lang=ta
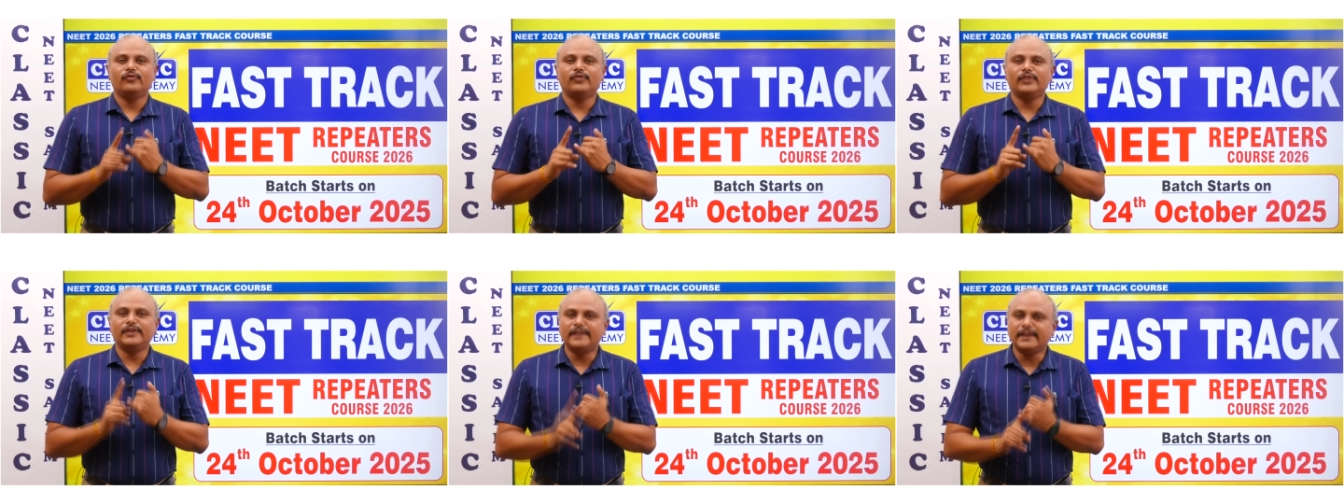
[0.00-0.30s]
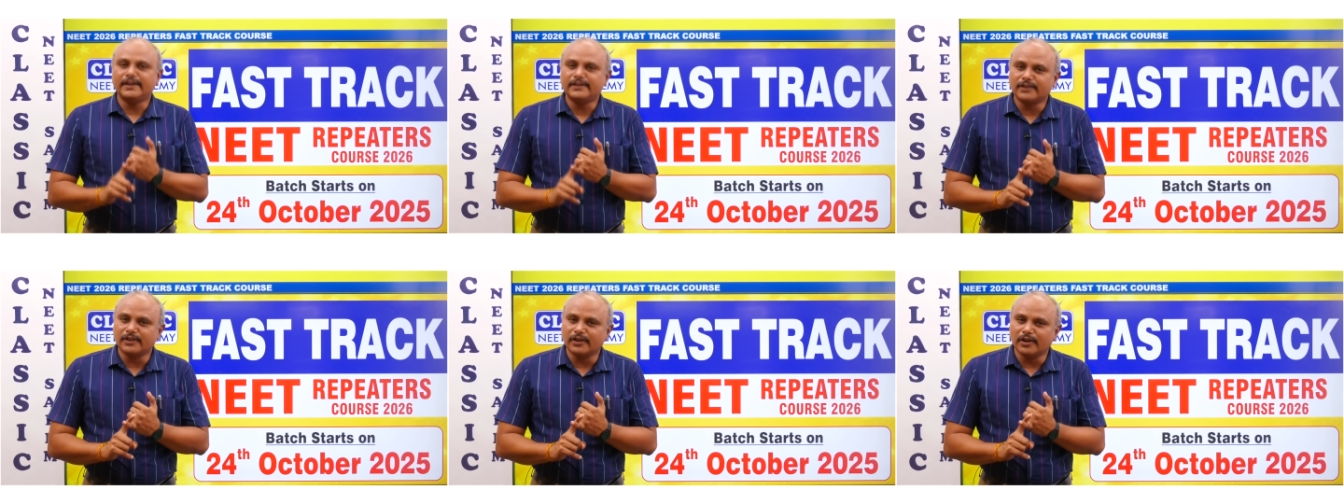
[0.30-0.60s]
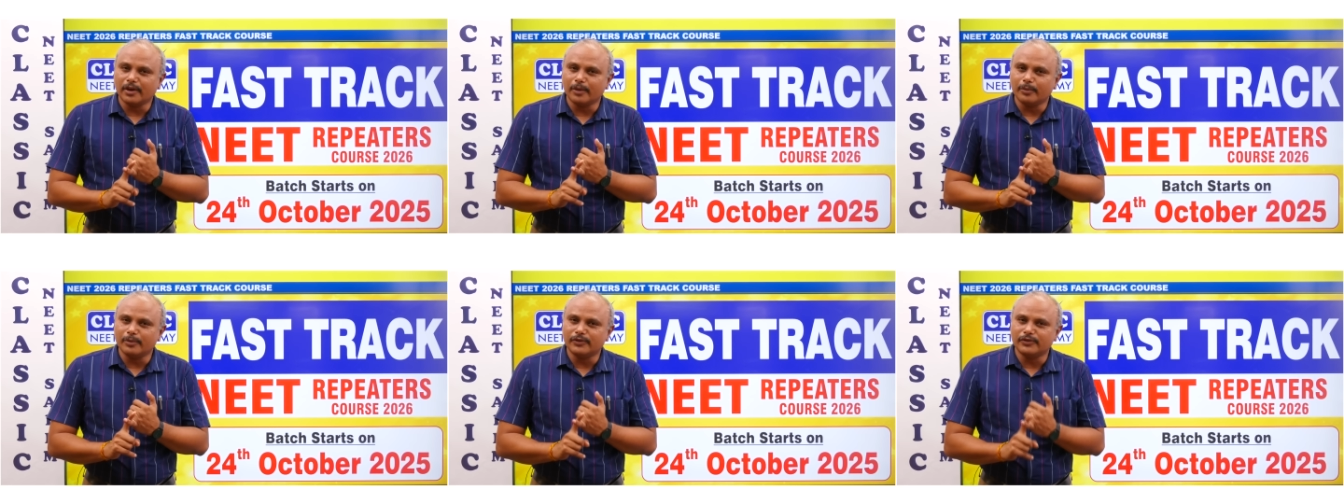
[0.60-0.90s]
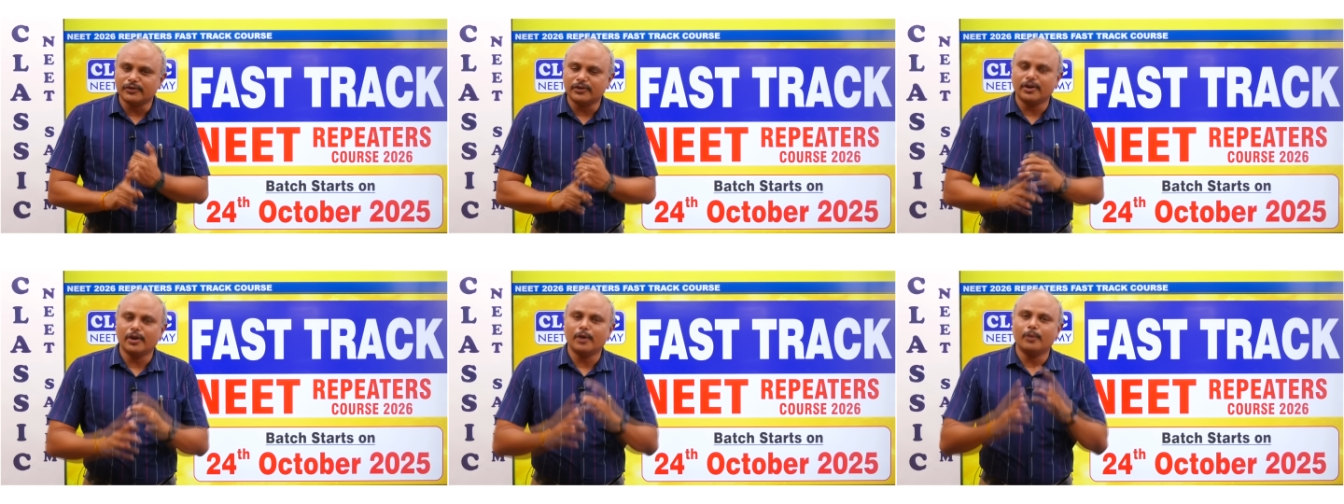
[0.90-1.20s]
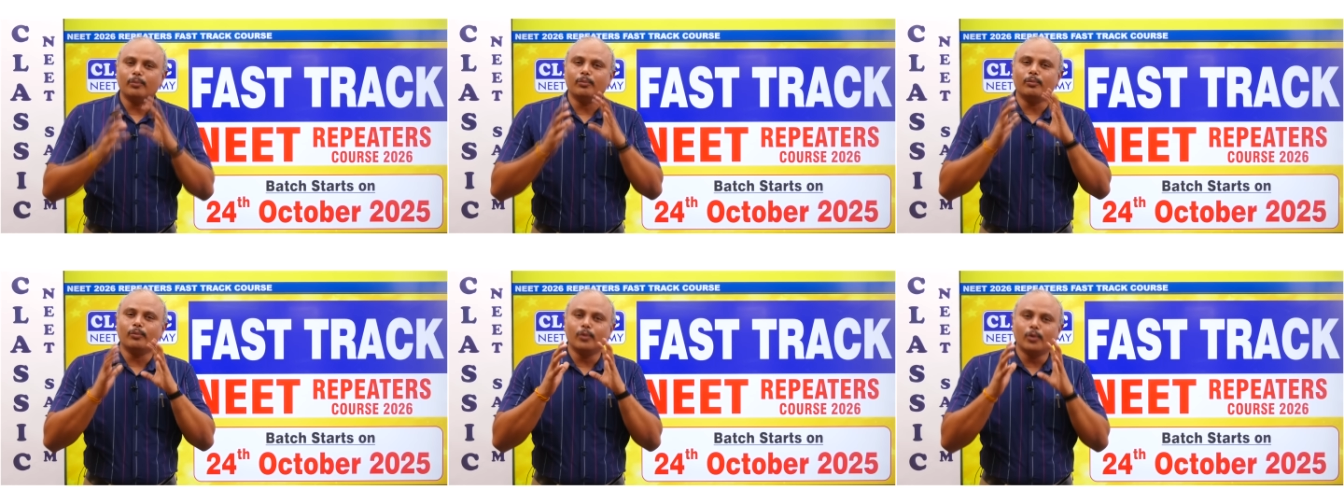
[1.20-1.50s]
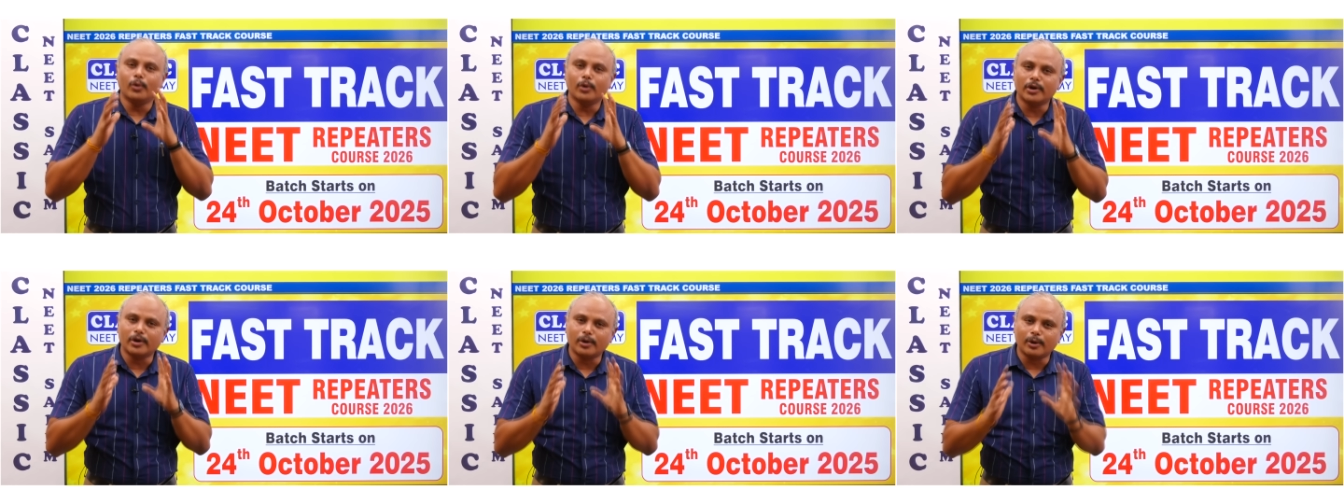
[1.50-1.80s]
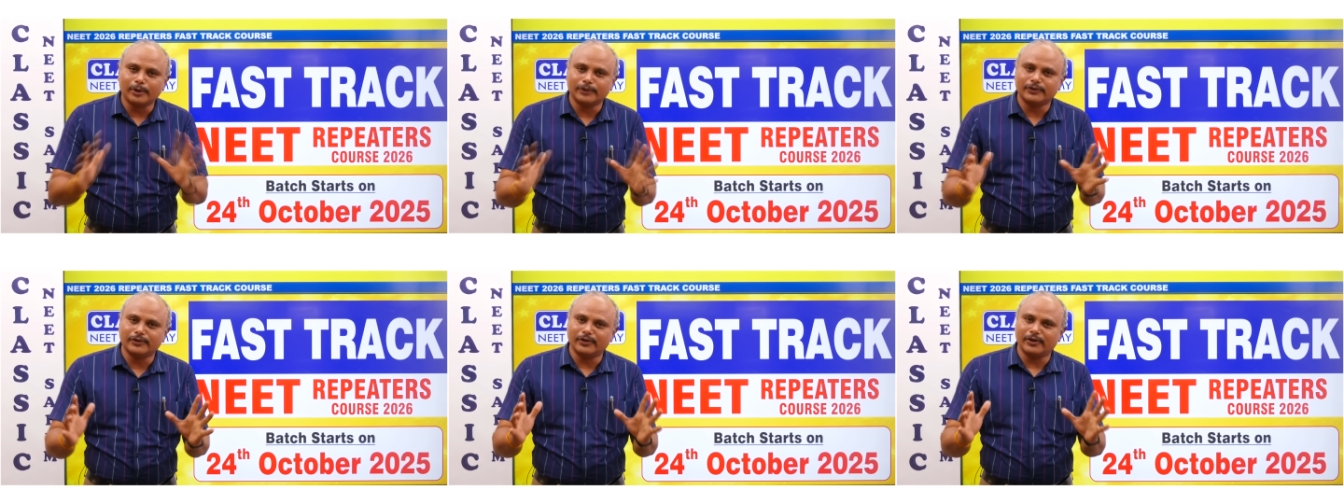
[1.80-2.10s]
ஃபிசிக்ஸ் அண்ட் கெமிஸ்ட்ரியை மோர்
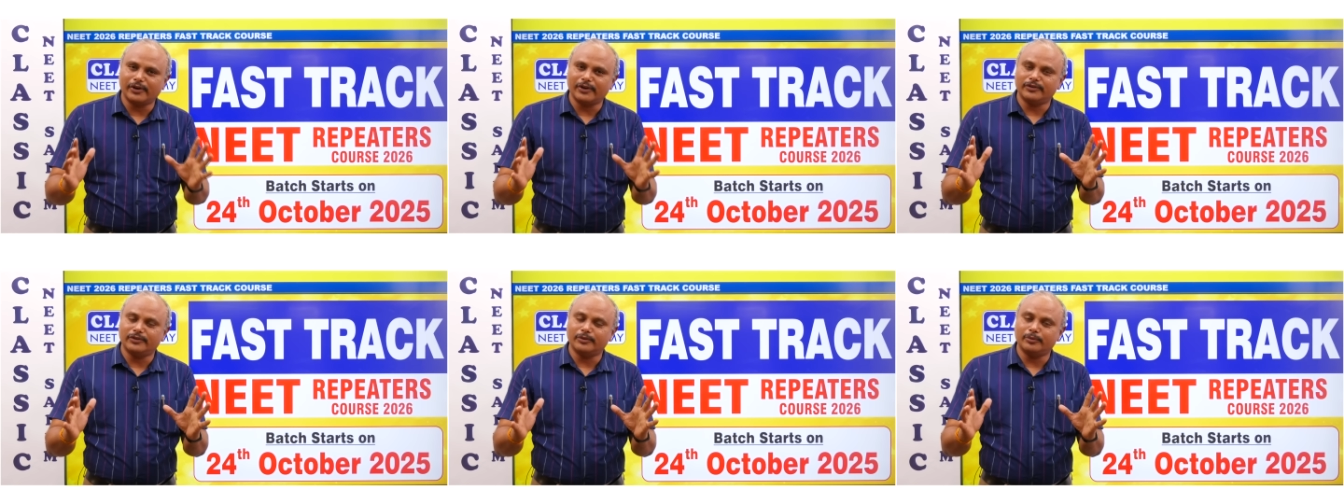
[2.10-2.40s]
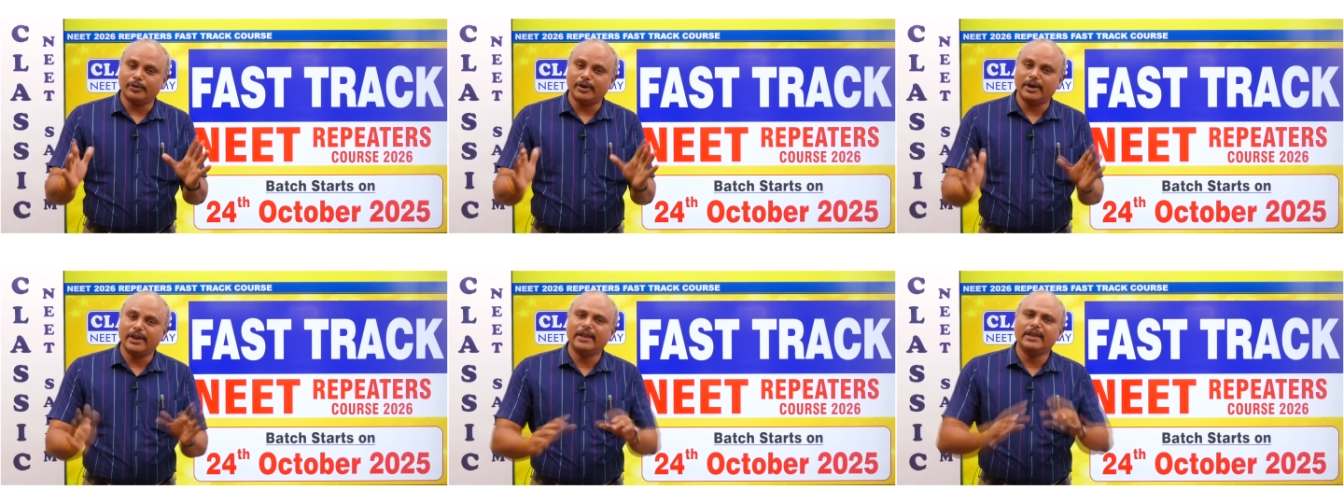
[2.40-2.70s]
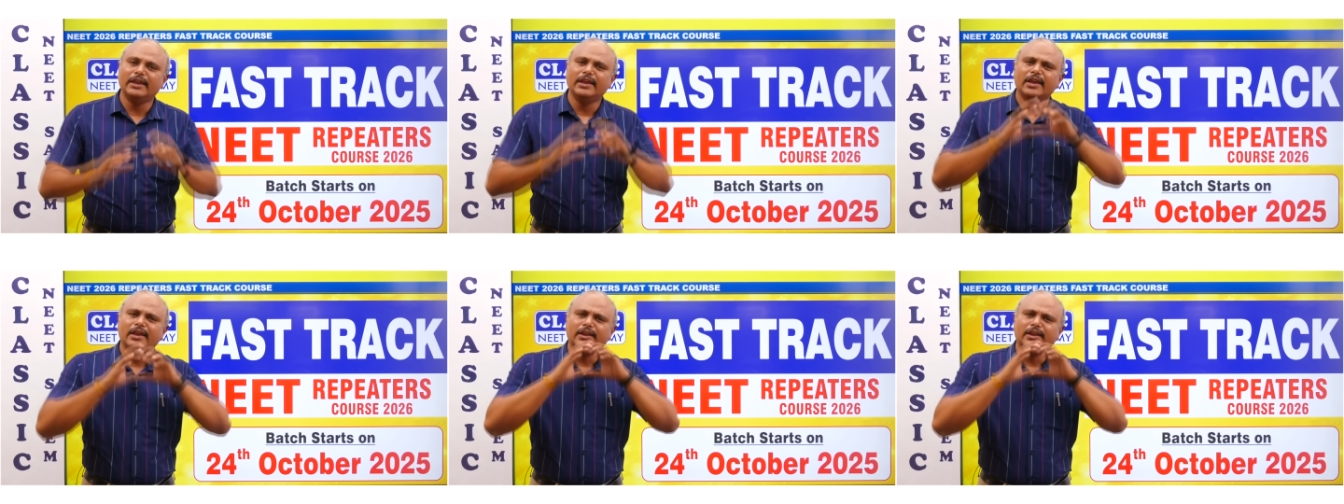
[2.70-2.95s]
கான்சன்ட்ரேஷன் பண்ணி